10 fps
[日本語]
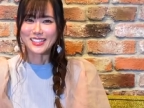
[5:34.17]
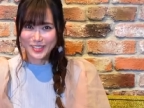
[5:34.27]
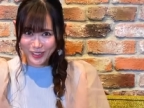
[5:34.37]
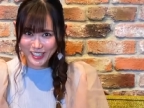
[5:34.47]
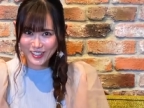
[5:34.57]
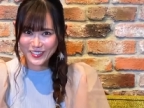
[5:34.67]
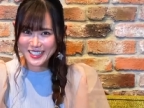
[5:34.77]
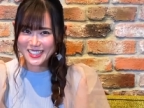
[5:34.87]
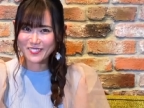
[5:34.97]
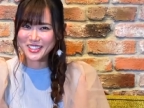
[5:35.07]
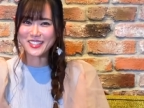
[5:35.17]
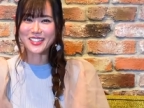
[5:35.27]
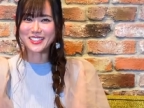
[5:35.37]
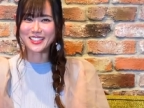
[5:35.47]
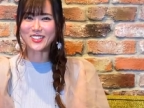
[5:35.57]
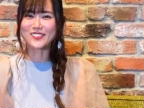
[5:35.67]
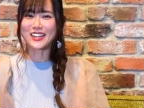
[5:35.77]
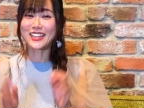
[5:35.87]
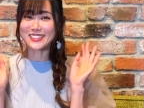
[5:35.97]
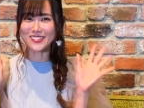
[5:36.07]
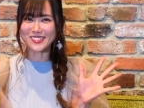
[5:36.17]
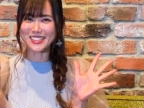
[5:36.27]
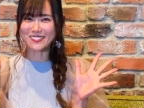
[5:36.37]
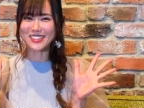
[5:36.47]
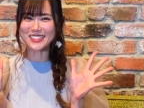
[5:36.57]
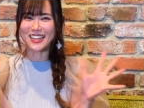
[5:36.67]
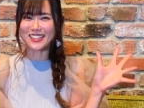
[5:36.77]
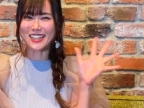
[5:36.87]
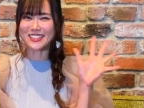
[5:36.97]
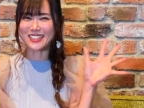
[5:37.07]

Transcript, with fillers: それでは皆さん見てくれてどうもありがとうございました必